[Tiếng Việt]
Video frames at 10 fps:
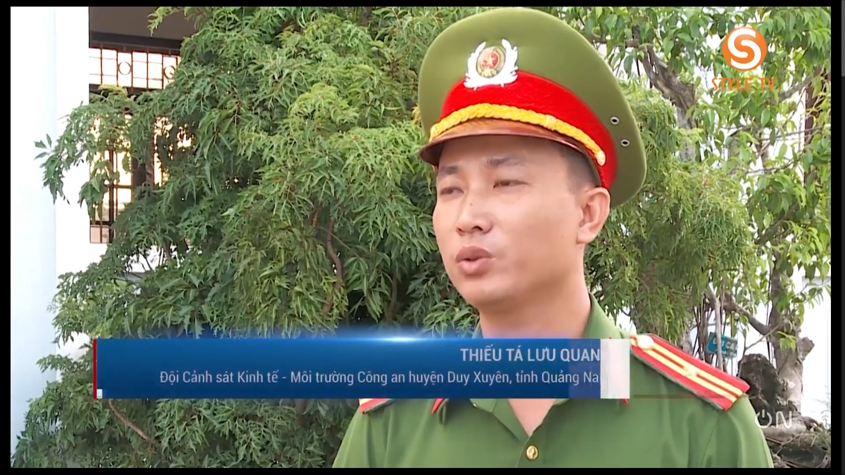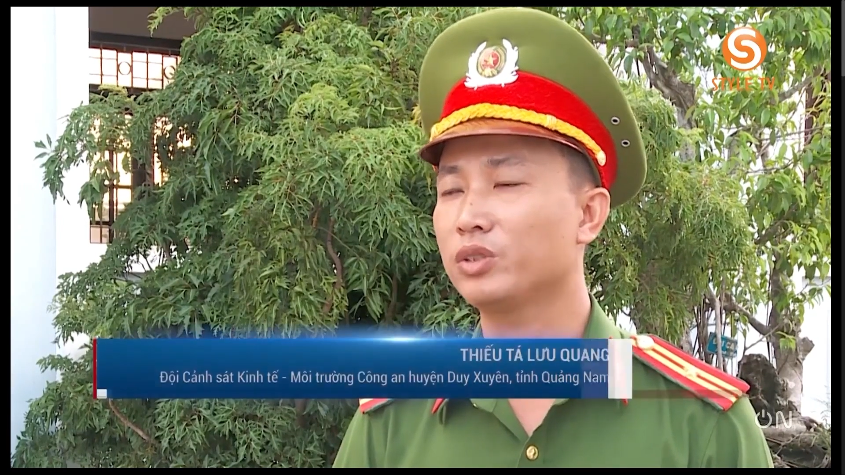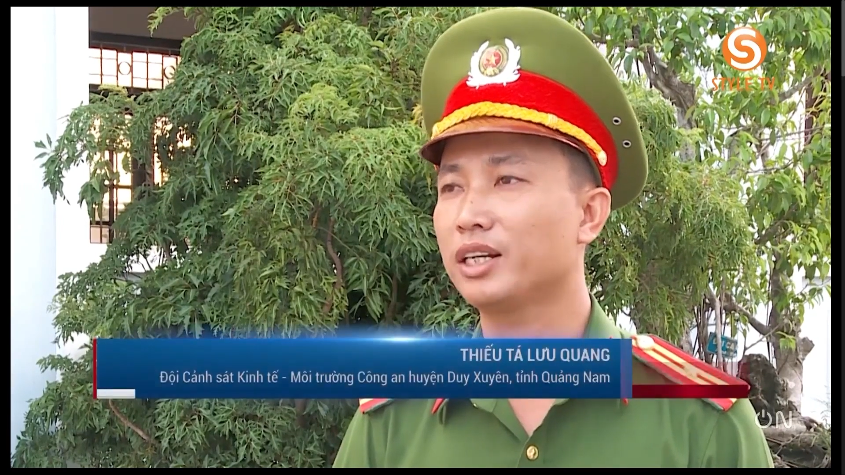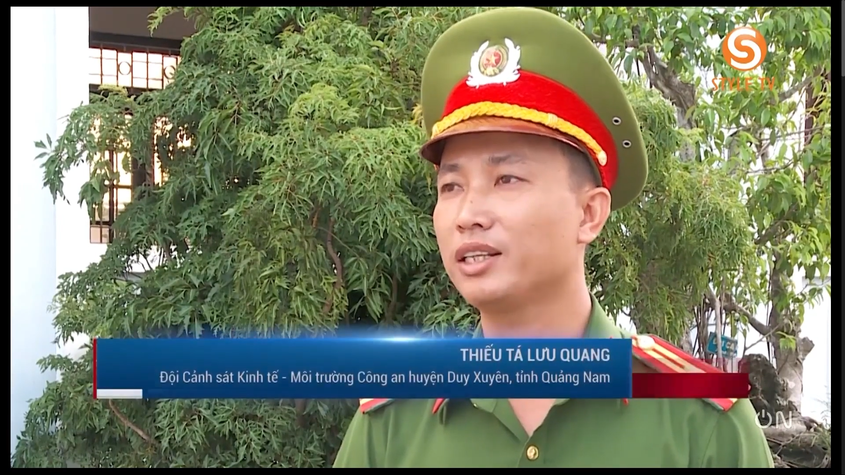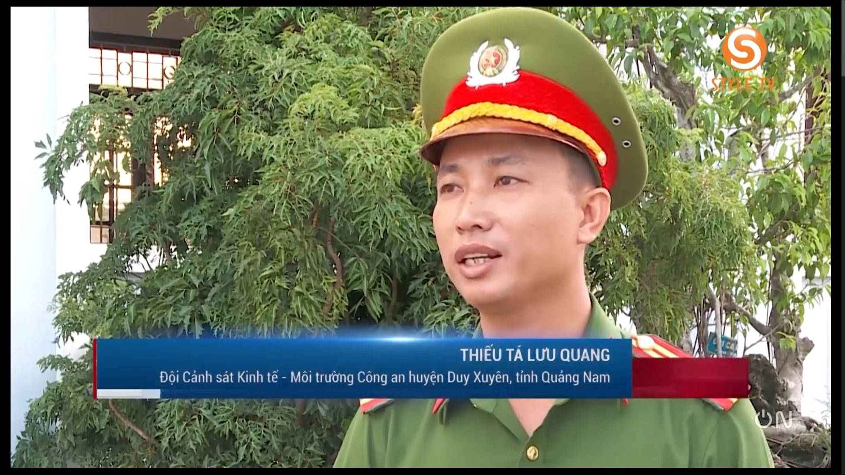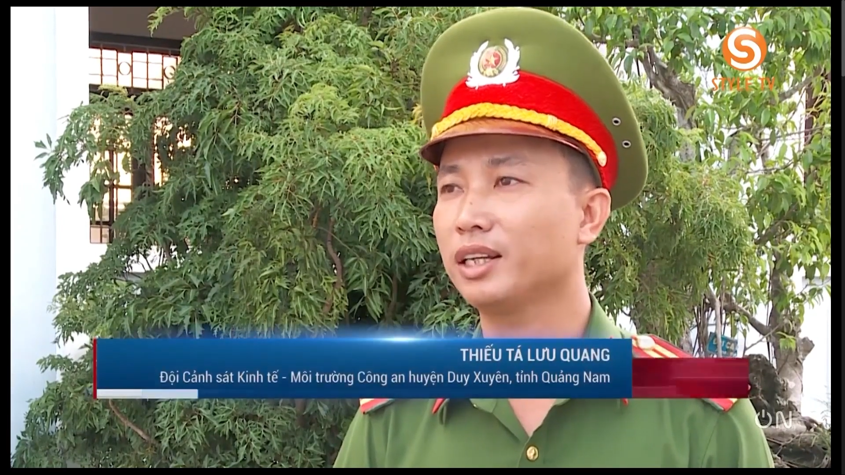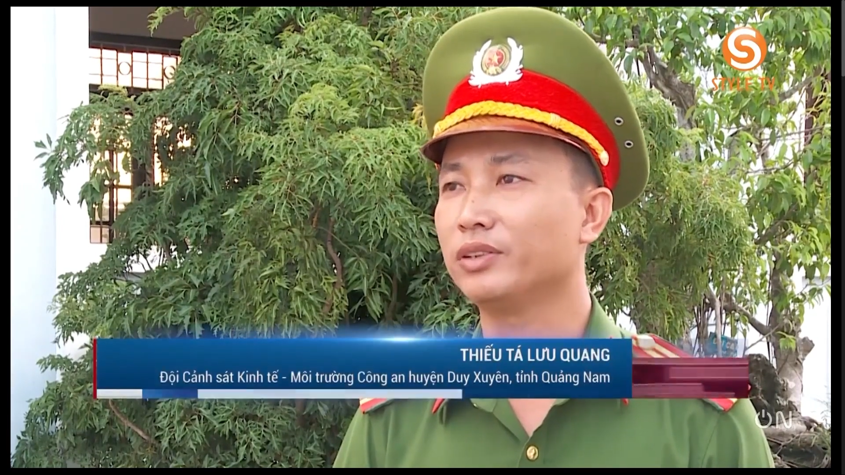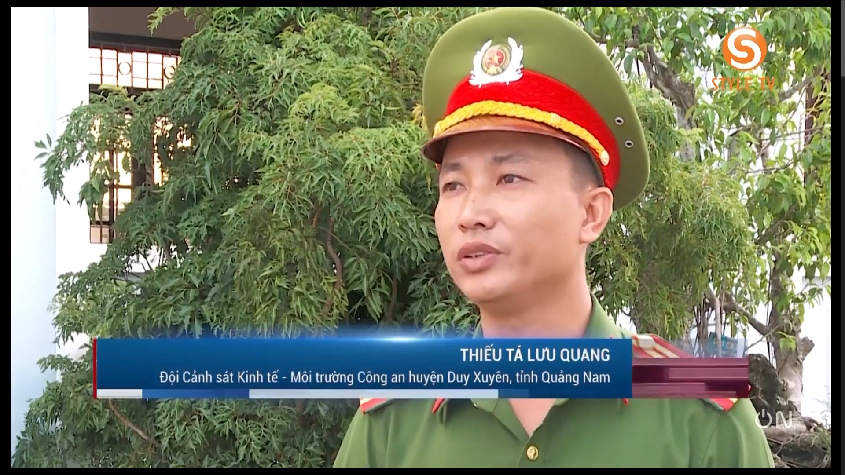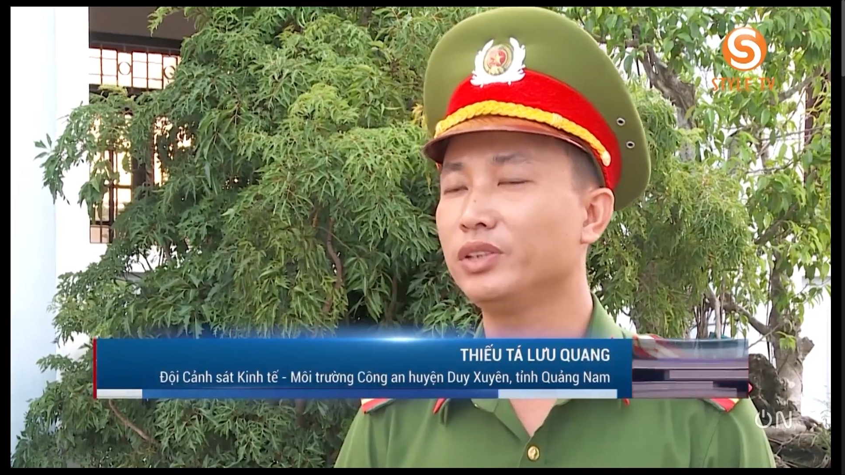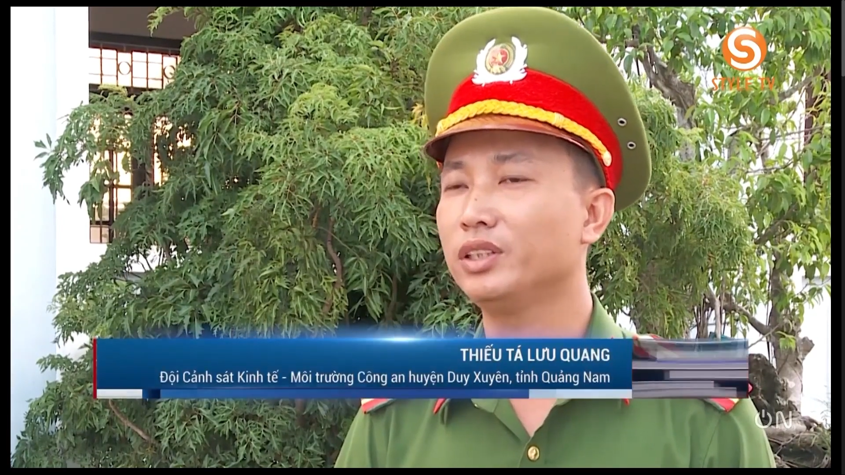của xã Di
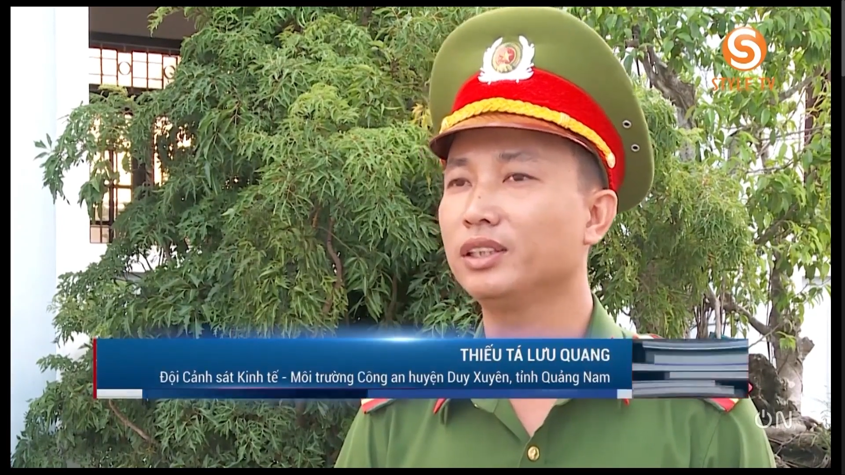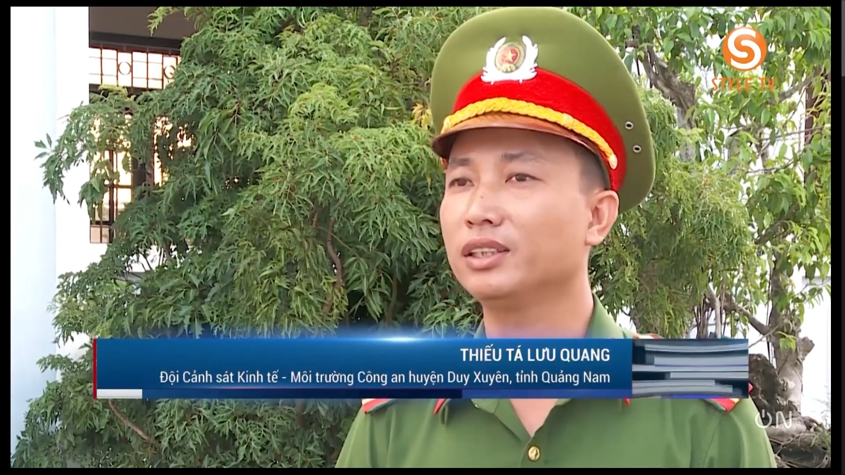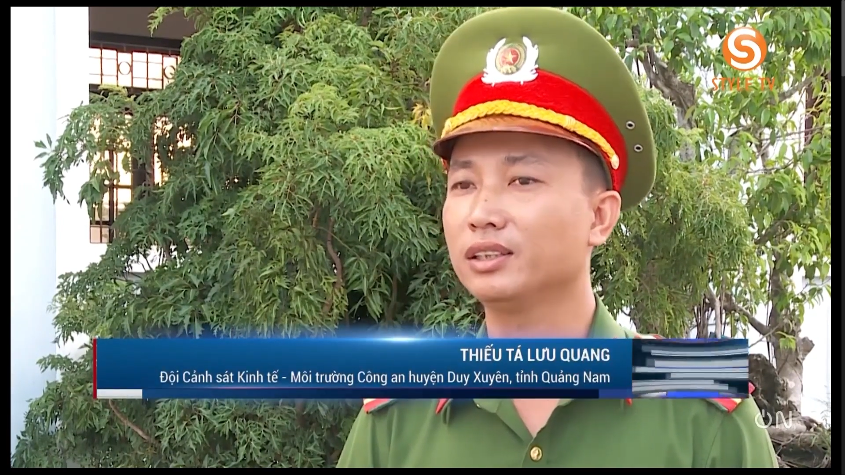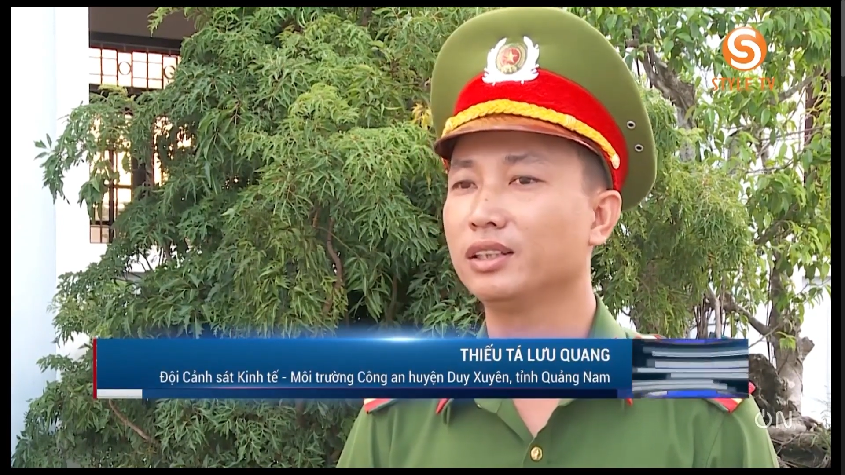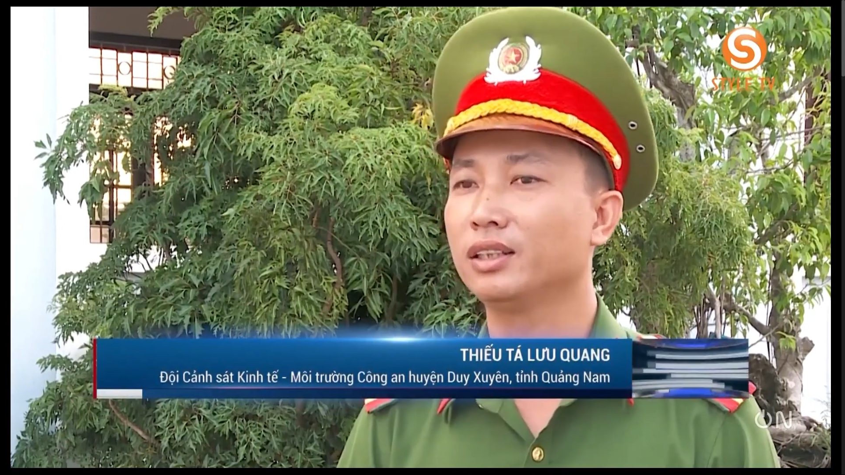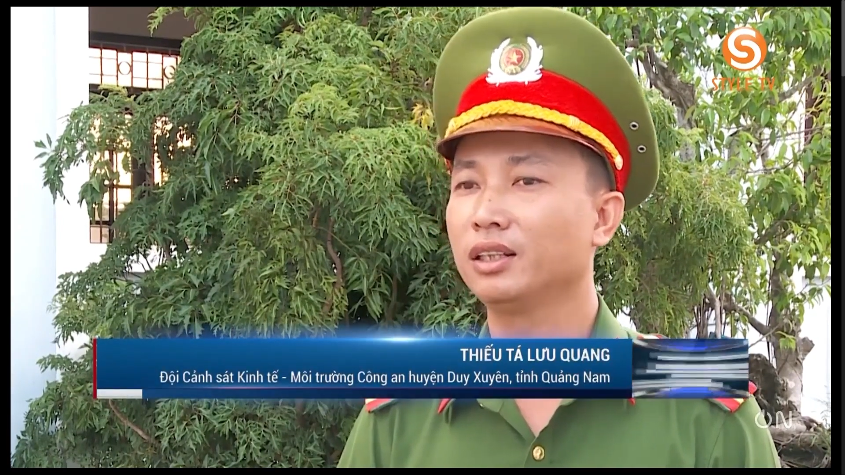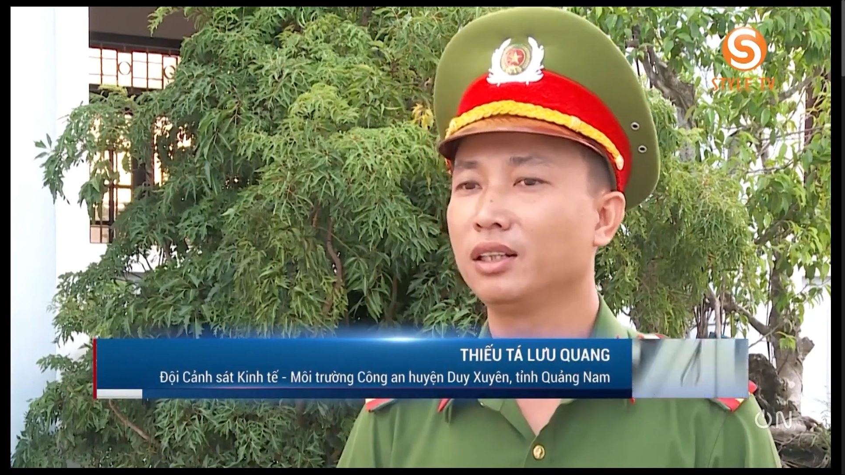Thành, huyện Duy Xuyên thì